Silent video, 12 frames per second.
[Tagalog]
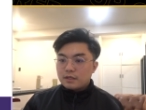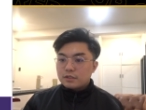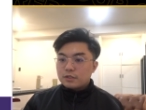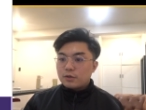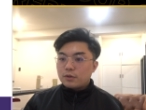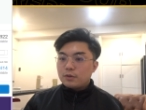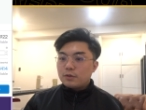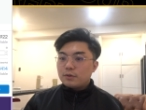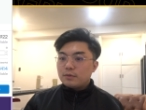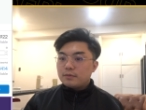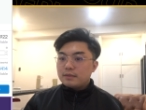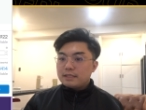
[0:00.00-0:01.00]

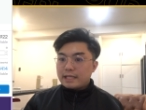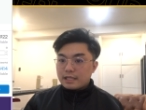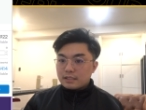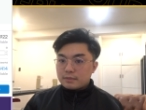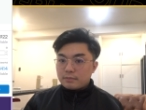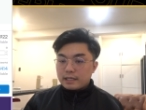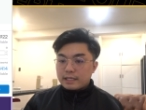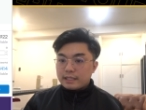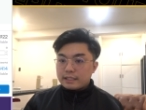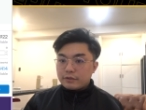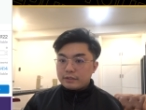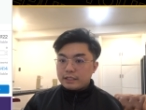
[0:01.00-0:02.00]
So, next,
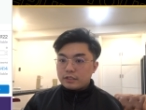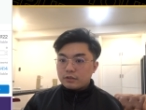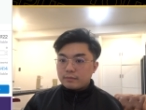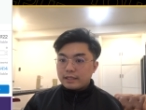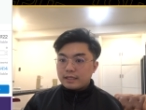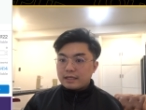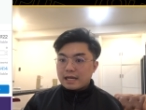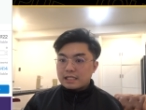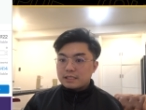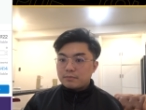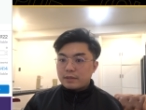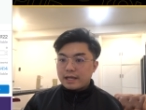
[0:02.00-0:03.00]
makikita nyo dito may
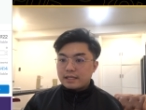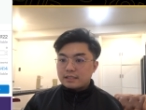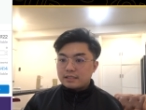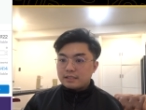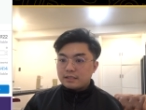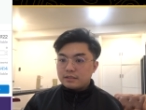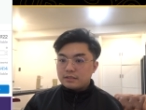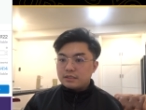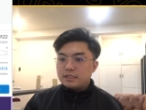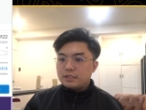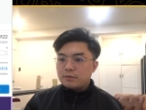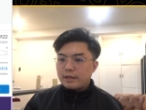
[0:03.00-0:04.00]
gas price,
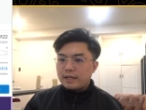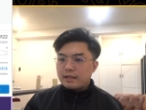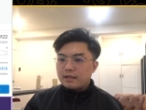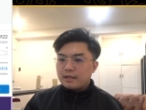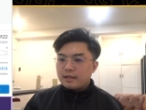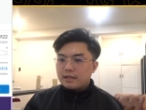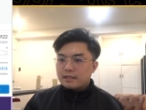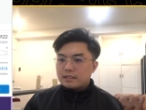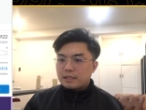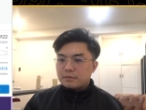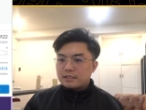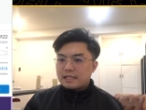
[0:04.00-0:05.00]
Gway,
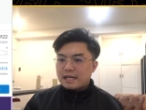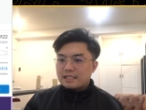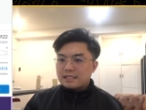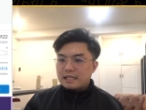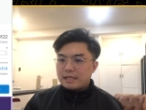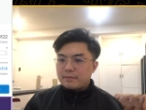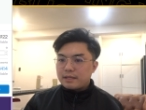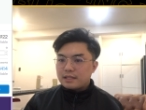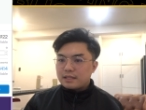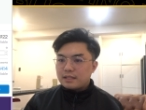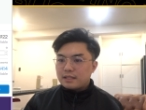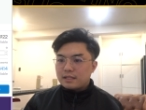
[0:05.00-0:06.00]
tapos gas limit.
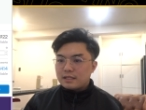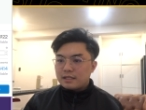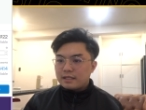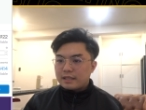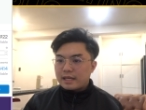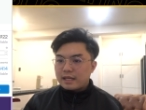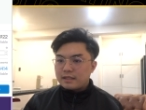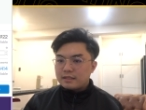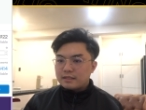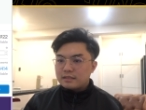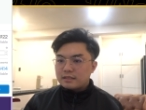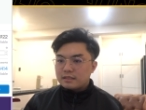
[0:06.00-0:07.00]

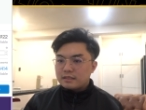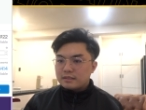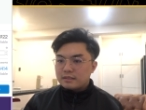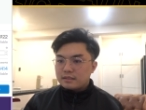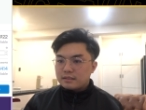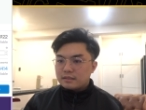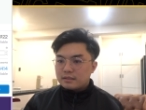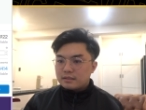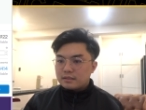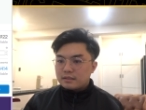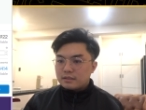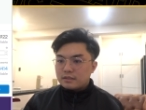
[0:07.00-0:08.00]
Yan.
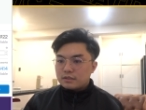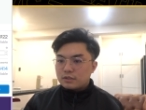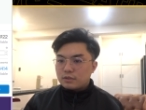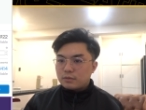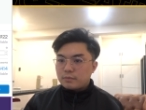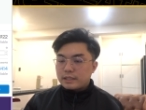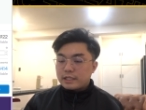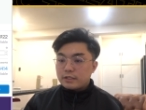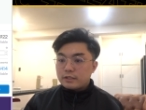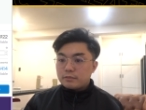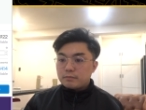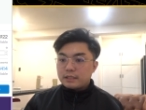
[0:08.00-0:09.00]
So, pag,
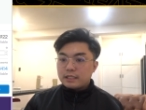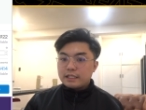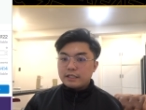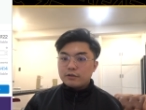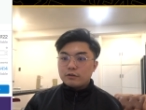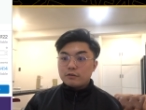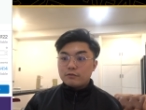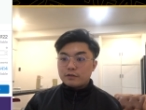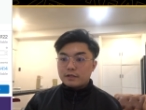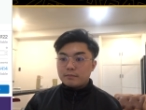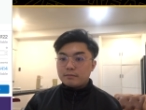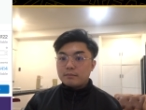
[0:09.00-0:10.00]
pag click ko yung
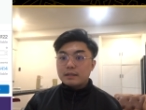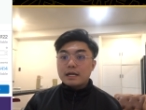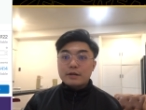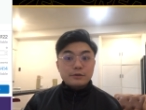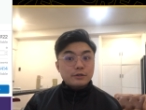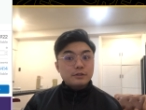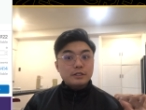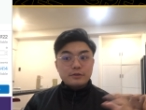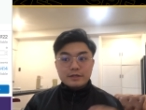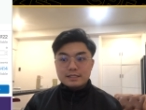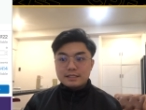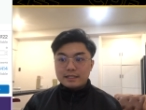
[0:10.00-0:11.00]
confirm, magkakaroon ako ng
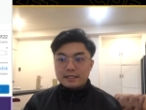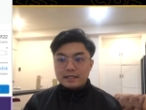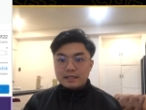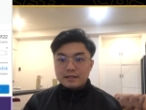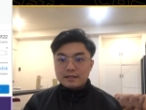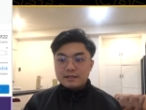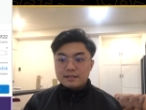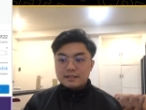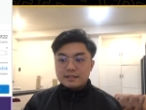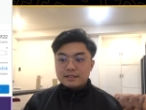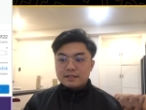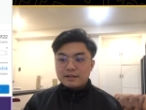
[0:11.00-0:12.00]
USDT.
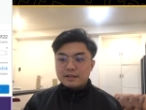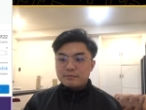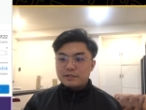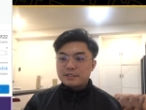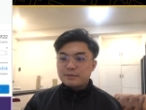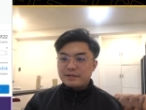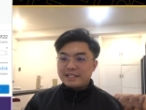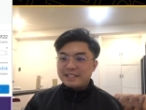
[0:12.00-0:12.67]
Okay, pero syempre